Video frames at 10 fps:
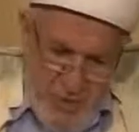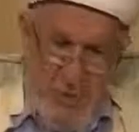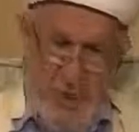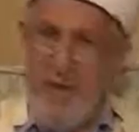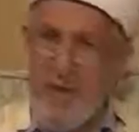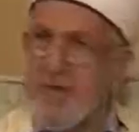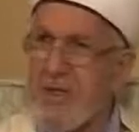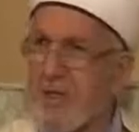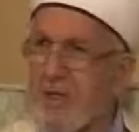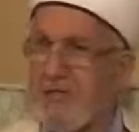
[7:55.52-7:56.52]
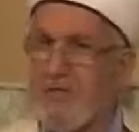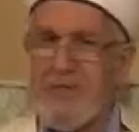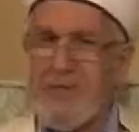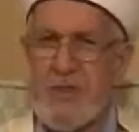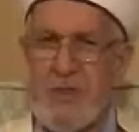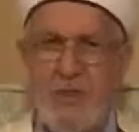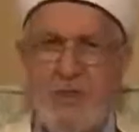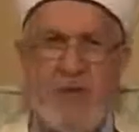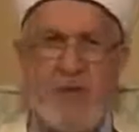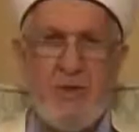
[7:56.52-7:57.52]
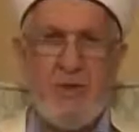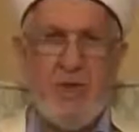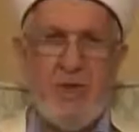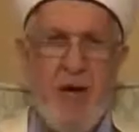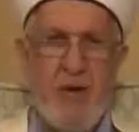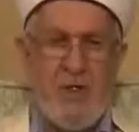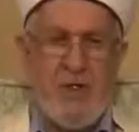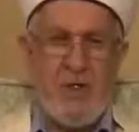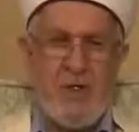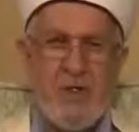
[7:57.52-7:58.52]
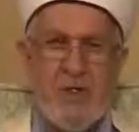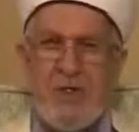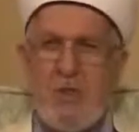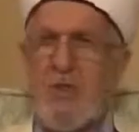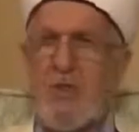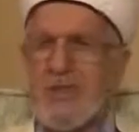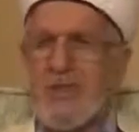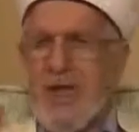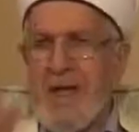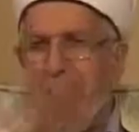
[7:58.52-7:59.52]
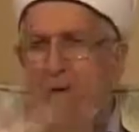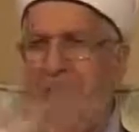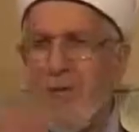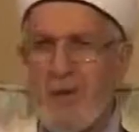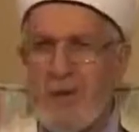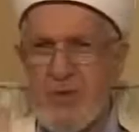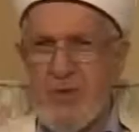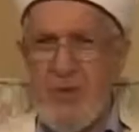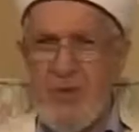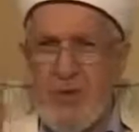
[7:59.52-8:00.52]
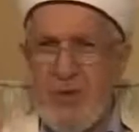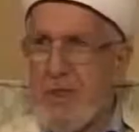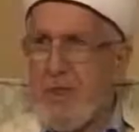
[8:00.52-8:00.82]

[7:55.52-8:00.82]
çukurlarını tipiden dolayı kar doldurmuş. Direkler de gözükmüyor. O